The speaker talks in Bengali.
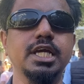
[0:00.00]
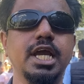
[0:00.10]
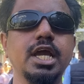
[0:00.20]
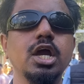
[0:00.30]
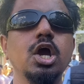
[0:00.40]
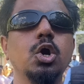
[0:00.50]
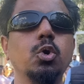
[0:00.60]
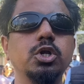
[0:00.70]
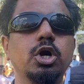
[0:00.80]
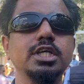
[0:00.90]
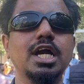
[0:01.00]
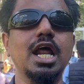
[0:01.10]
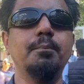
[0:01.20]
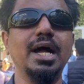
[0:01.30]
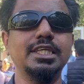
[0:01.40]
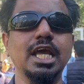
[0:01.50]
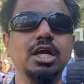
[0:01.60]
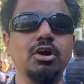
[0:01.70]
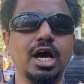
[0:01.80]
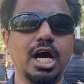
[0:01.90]
যে কোটা অধিকার বাতিল
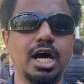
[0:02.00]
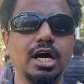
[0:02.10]
করা